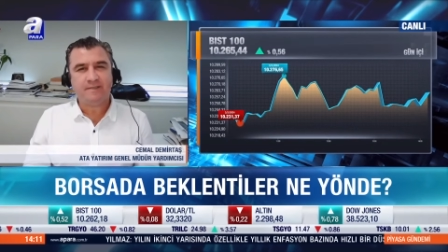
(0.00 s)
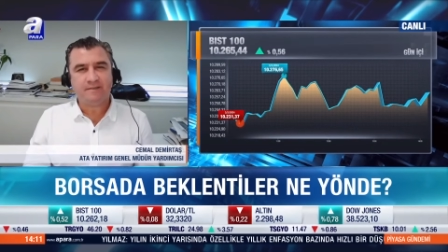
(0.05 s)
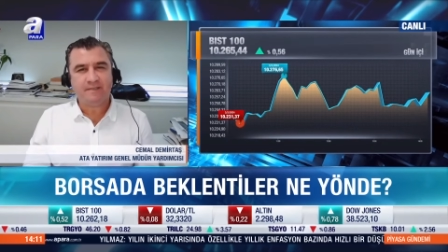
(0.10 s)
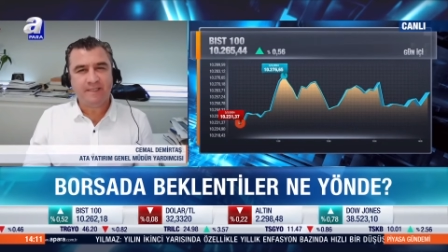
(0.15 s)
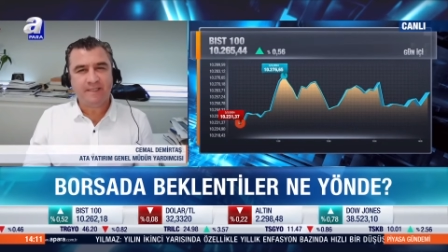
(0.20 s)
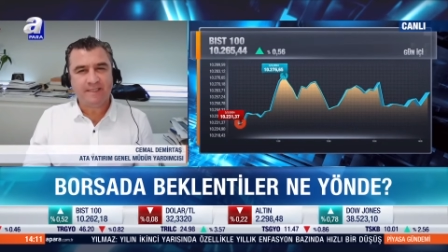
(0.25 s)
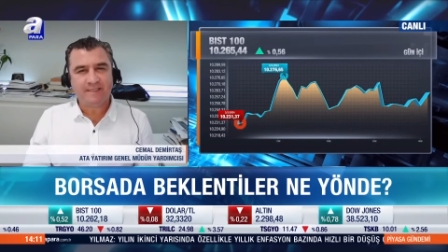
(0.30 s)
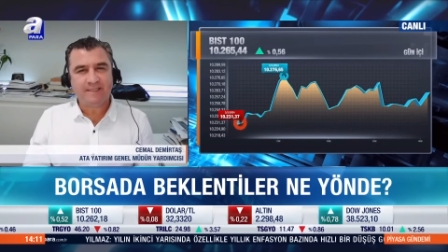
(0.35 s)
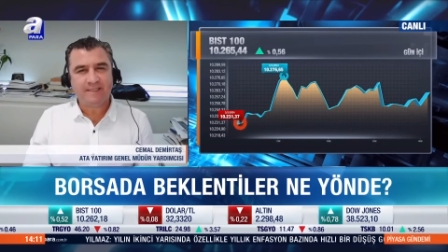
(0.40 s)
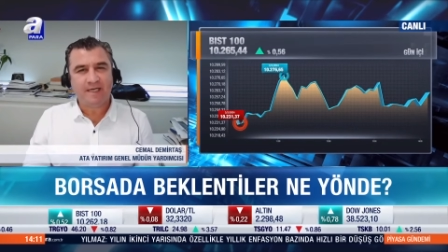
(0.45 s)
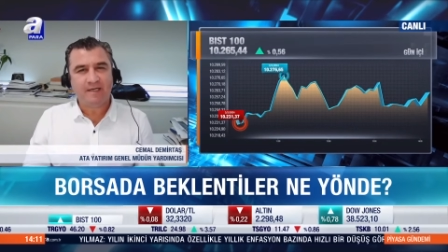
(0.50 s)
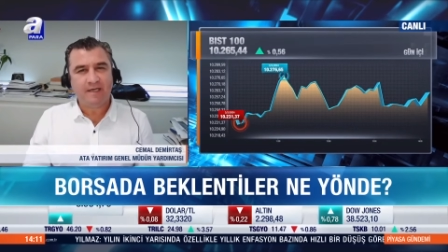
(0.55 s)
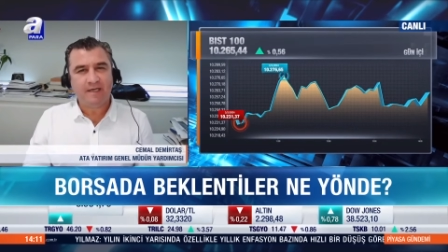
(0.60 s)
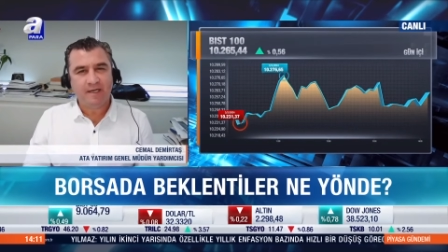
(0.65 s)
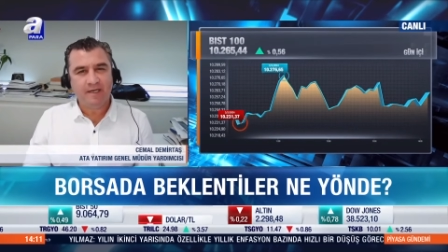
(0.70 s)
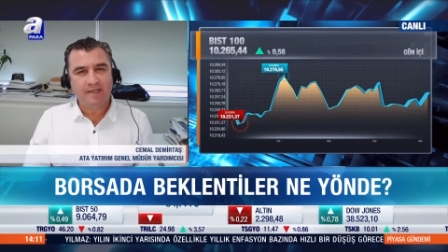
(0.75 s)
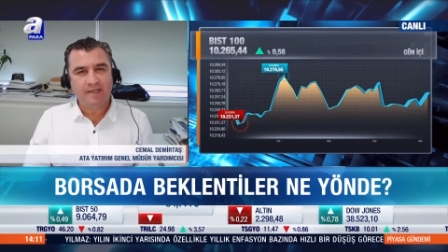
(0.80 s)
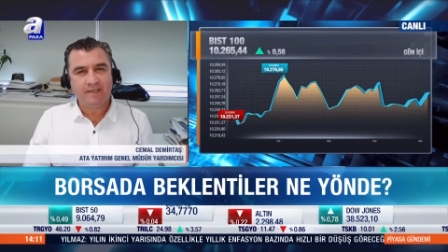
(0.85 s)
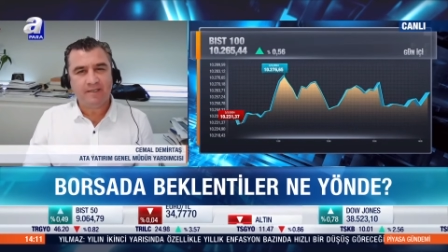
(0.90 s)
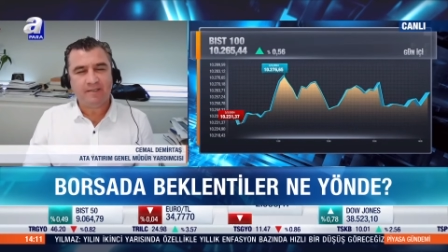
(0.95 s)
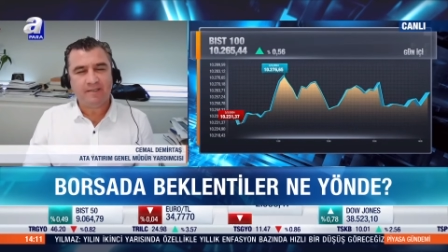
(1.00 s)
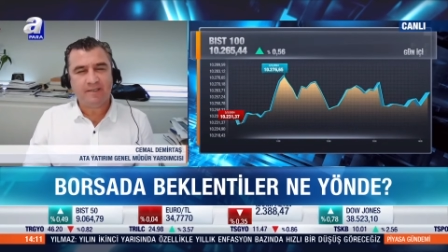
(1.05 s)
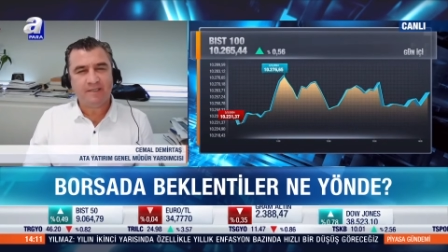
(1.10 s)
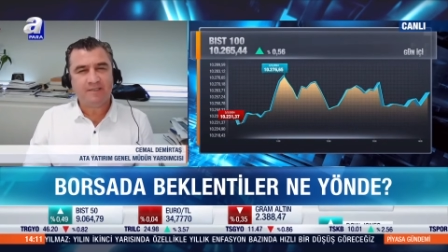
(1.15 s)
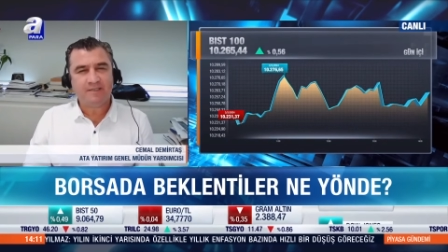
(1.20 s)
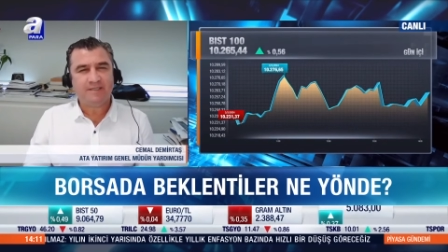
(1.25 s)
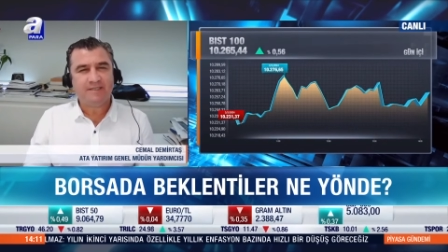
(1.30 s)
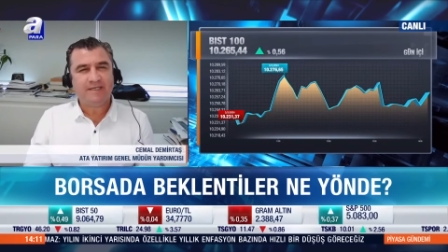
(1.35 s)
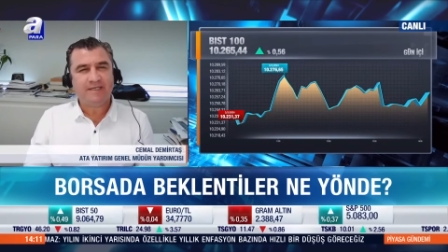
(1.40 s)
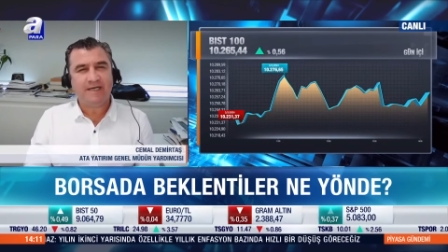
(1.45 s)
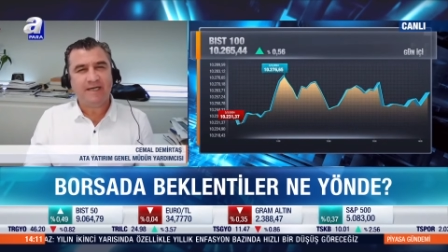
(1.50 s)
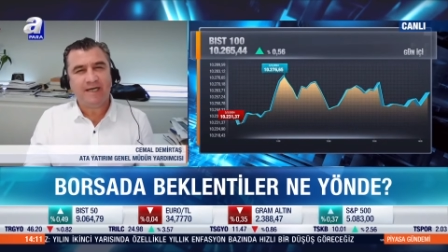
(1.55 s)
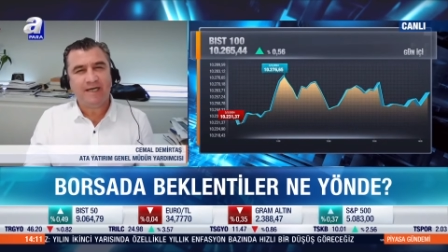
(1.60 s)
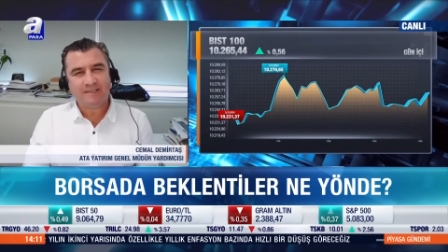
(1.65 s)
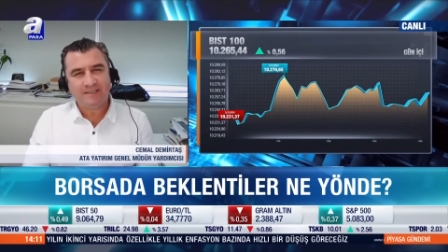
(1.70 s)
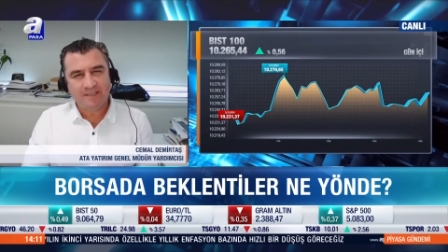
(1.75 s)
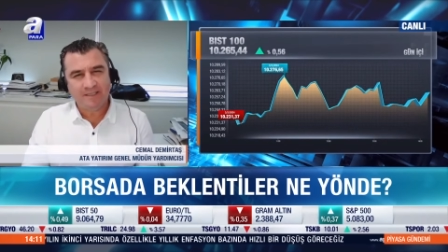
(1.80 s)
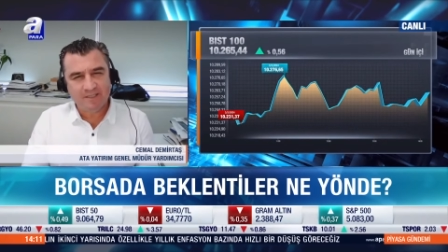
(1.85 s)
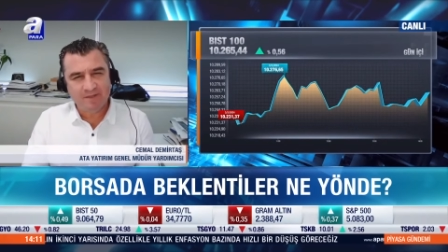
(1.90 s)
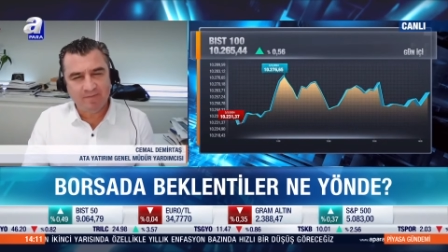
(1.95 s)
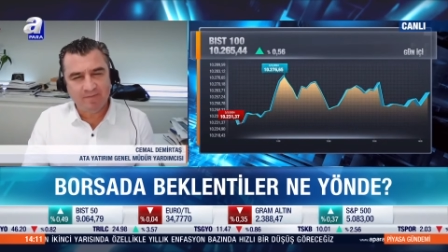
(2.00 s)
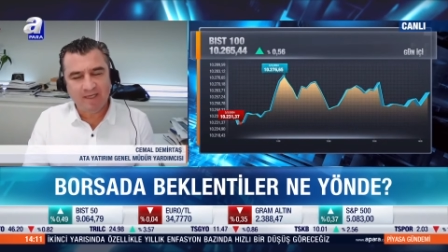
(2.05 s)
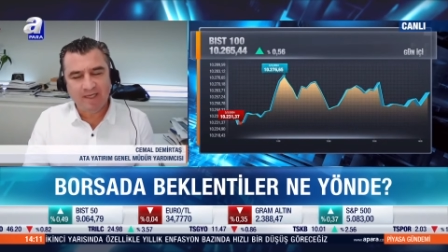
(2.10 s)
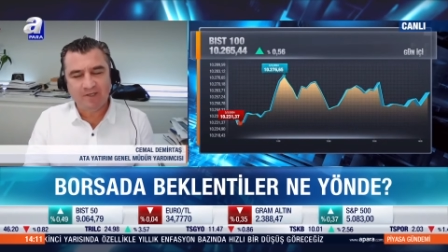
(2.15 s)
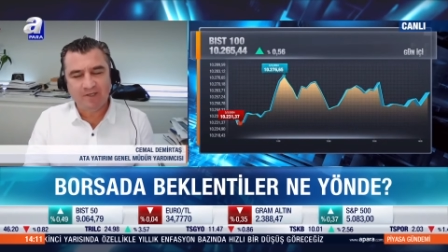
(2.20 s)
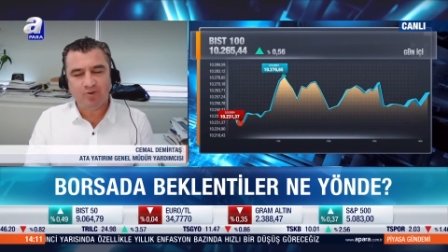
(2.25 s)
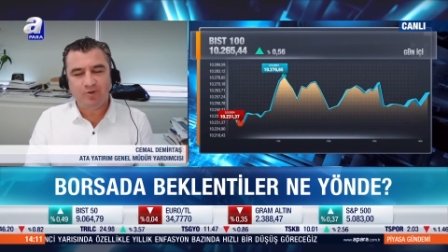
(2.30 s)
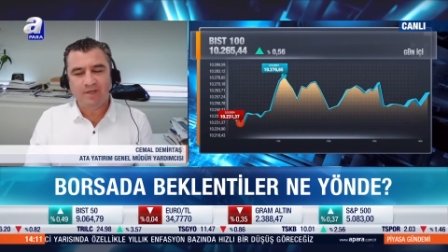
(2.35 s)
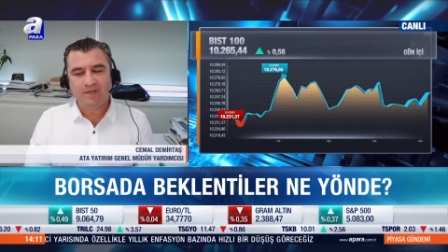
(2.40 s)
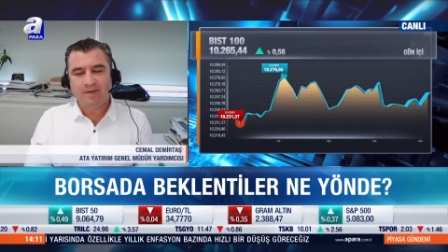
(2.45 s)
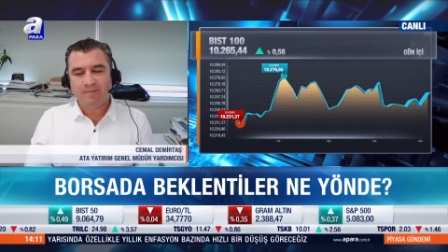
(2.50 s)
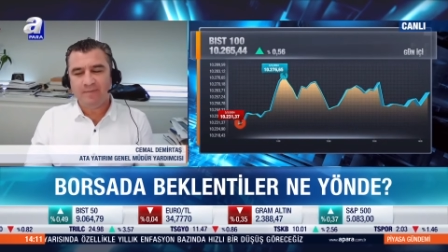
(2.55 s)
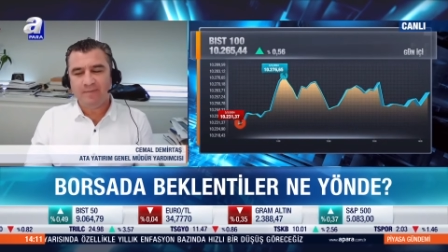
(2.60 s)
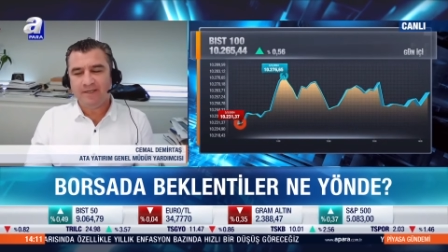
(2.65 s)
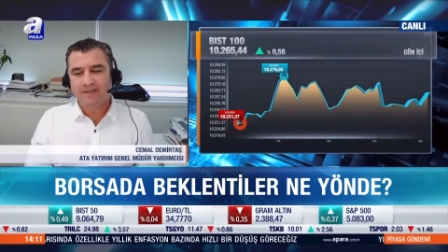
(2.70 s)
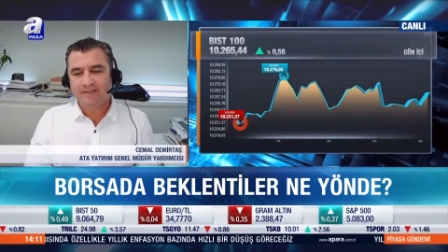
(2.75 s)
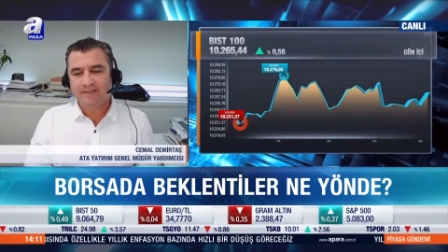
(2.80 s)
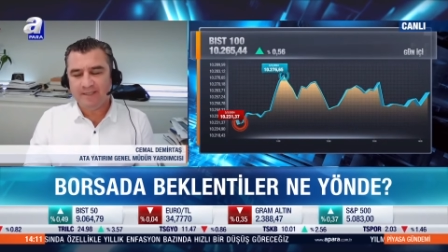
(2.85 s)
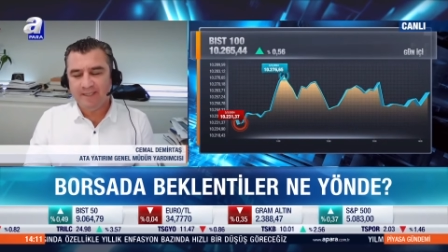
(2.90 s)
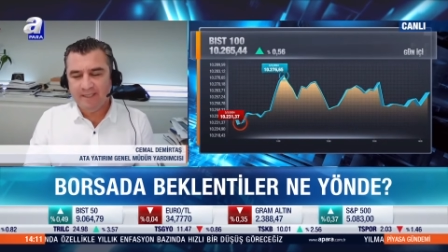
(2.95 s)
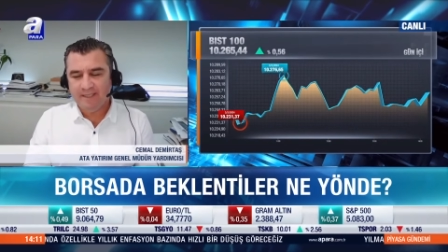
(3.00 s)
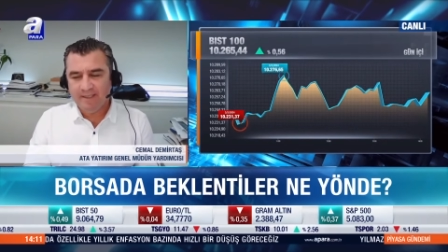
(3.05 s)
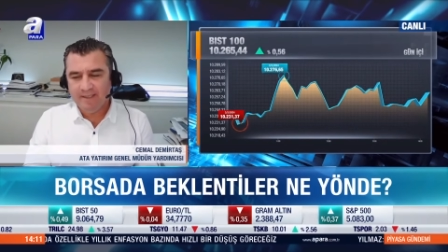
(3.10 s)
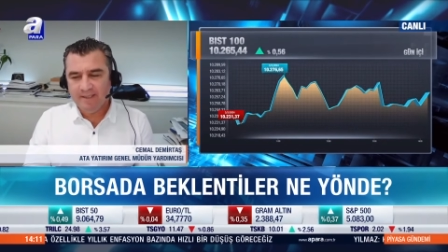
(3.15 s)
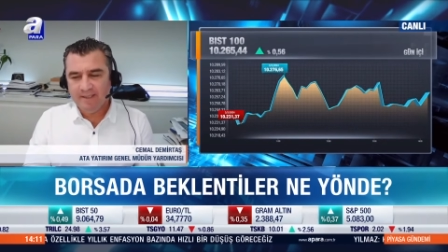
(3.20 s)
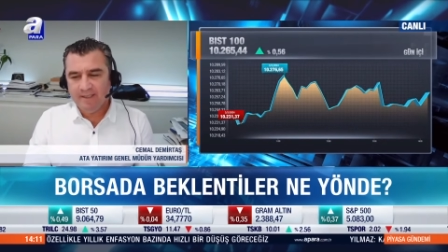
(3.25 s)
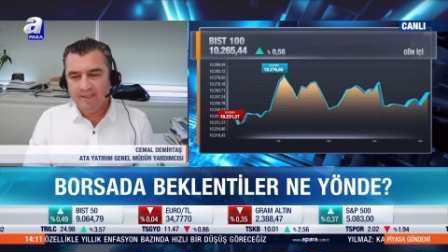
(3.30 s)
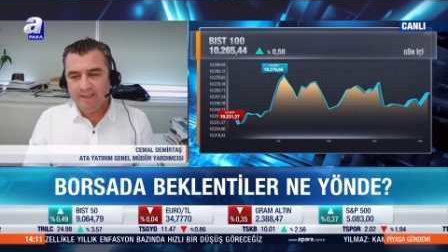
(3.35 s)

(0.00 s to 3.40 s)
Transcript: Nisan aylarında işte genel seçimler dönemlerinde